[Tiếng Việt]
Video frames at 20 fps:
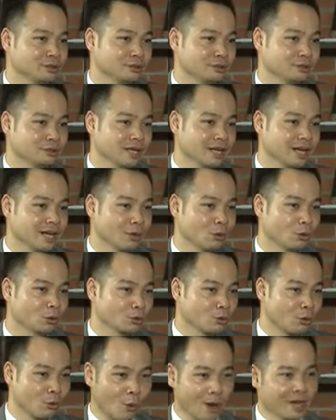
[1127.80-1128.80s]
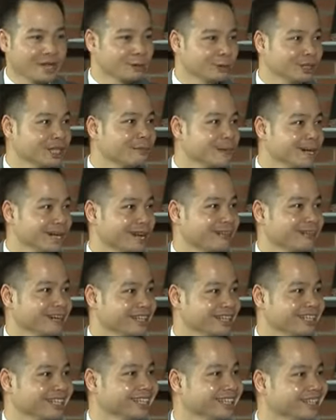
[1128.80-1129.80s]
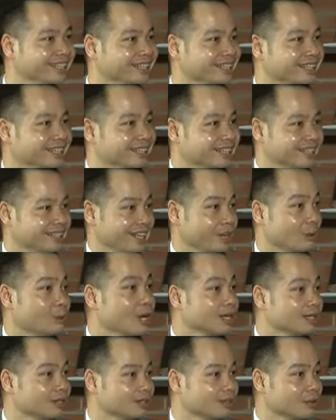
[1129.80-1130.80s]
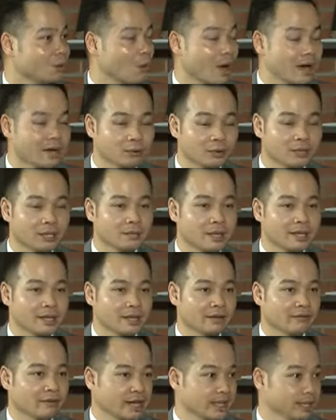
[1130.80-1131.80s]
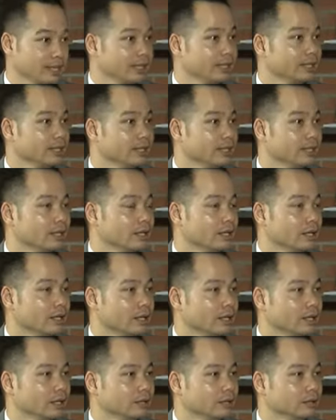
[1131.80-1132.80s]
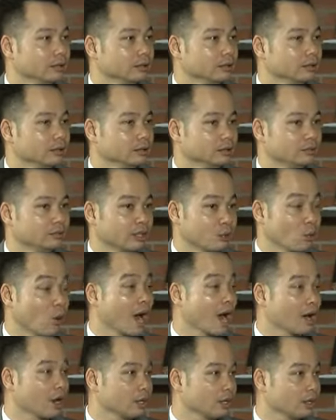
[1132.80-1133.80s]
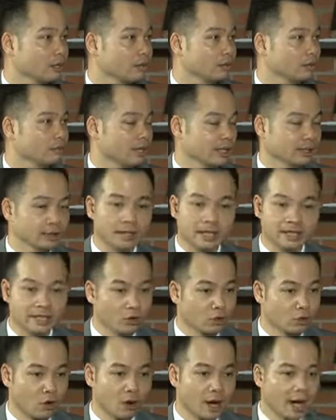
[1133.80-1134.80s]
Tôi thấy là có quá nhiều thứ mình cần phải giải quyết, có quá nhiều thứ mình cần phải vượt qua, và rất là nhiều